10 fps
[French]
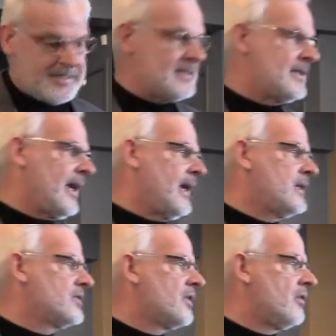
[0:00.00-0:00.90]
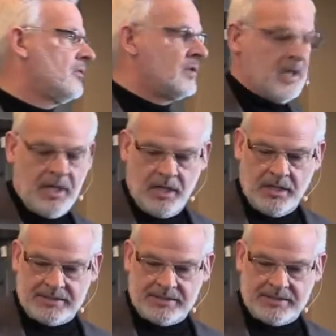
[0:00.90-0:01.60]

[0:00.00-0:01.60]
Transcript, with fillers: qui siège donc euh,